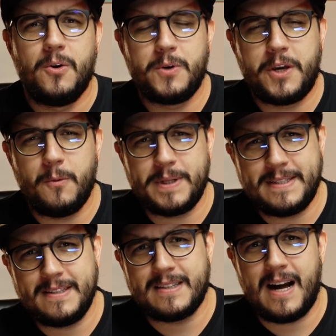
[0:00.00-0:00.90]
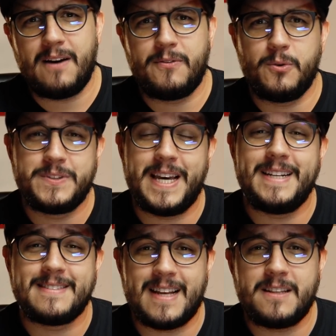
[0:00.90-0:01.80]
o que eu precisava ou se
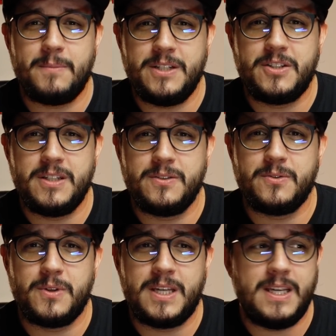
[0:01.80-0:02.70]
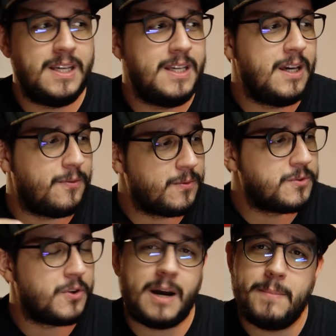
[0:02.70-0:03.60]
era exatamente isso que ia
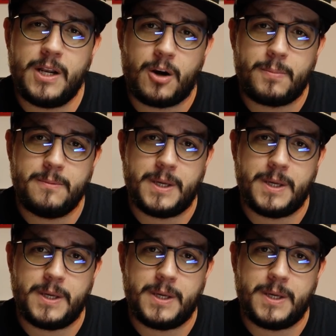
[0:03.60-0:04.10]
funcionar melhor para